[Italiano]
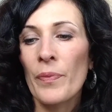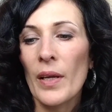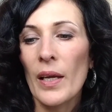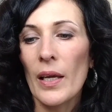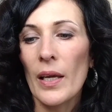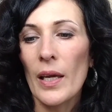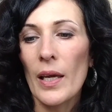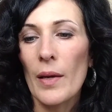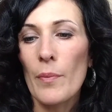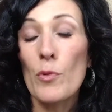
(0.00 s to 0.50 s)

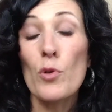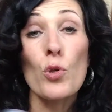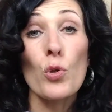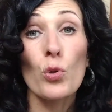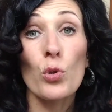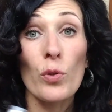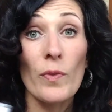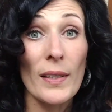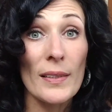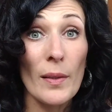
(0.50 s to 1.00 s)
e mi sono
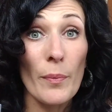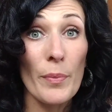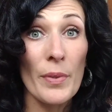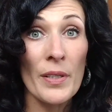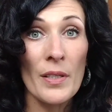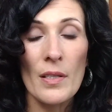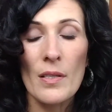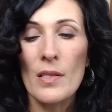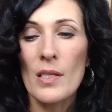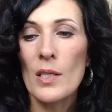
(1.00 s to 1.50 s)
trovata
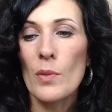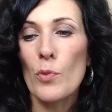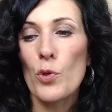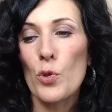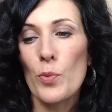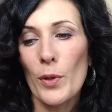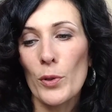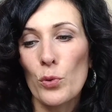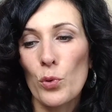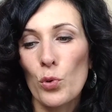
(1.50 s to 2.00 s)
benissimo
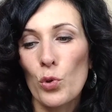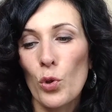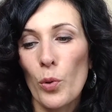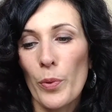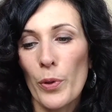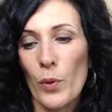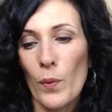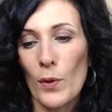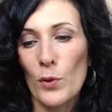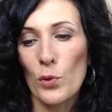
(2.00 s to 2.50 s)
soprattutto
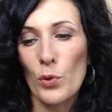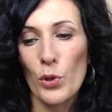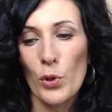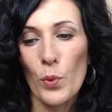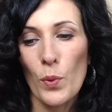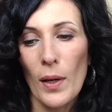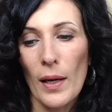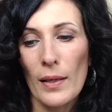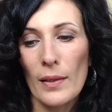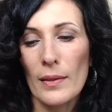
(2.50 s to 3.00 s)
per quanto
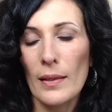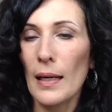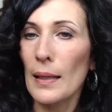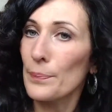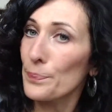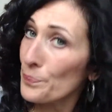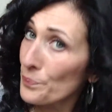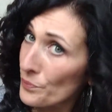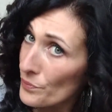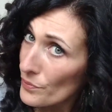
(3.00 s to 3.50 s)
riguarda
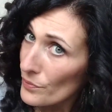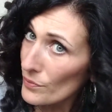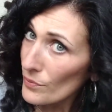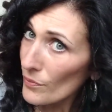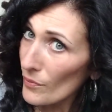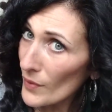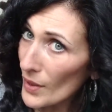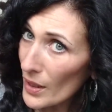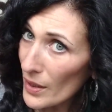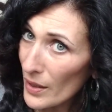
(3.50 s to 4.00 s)

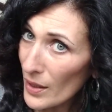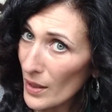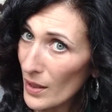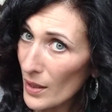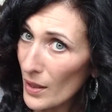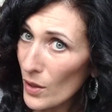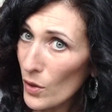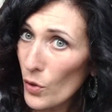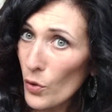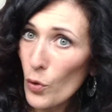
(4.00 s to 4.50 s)

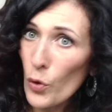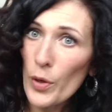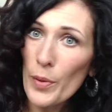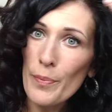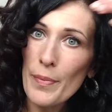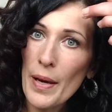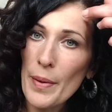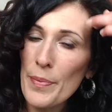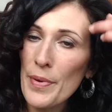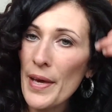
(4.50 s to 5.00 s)
eh, o i
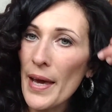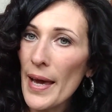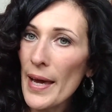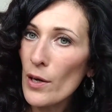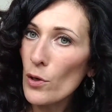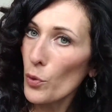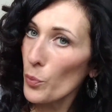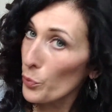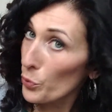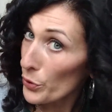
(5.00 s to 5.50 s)
baby
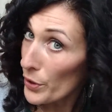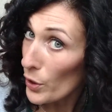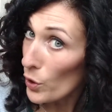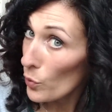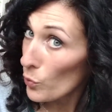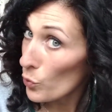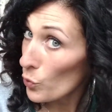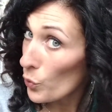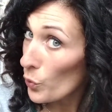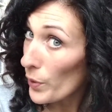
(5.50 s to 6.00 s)
hair oppure
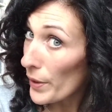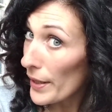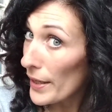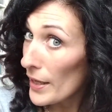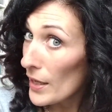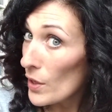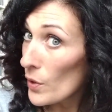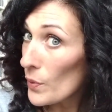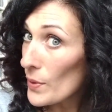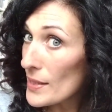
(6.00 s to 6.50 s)
comunque
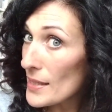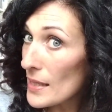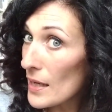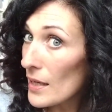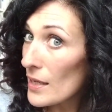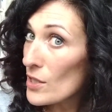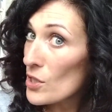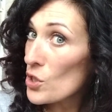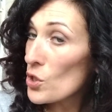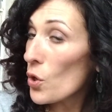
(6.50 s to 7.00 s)

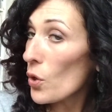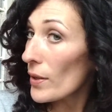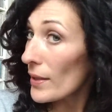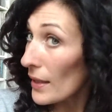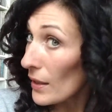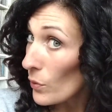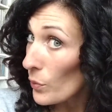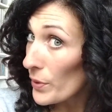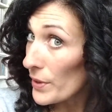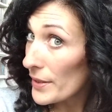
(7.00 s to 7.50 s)
questa
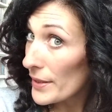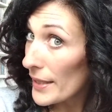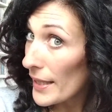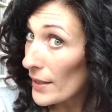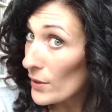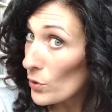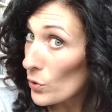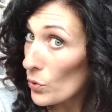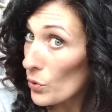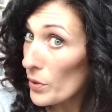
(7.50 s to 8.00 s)
zona qui
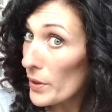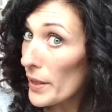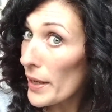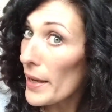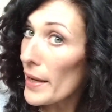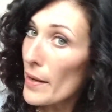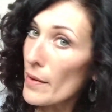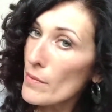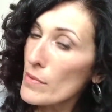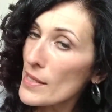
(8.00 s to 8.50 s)
dietro
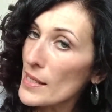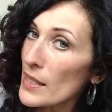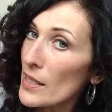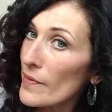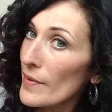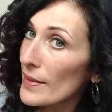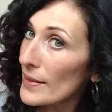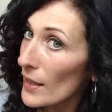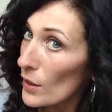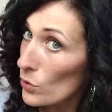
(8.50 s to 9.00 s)
che sta
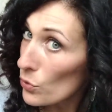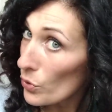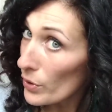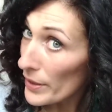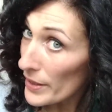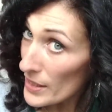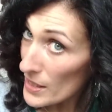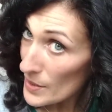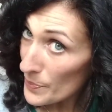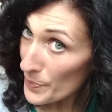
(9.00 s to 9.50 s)
diventando
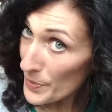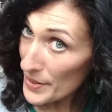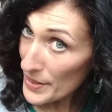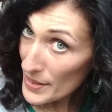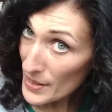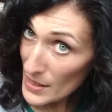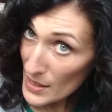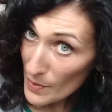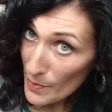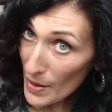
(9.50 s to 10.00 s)

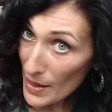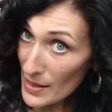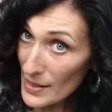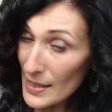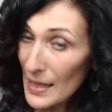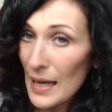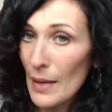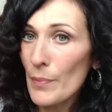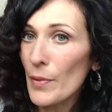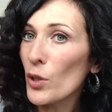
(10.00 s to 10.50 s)
crespissima,
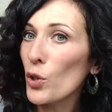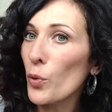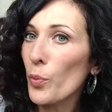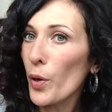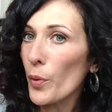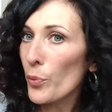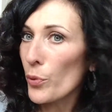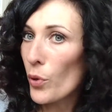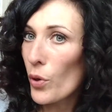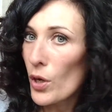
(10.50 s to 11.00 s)
sta cambiando
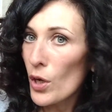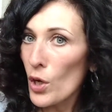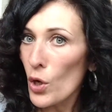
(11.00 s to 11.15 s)
proprio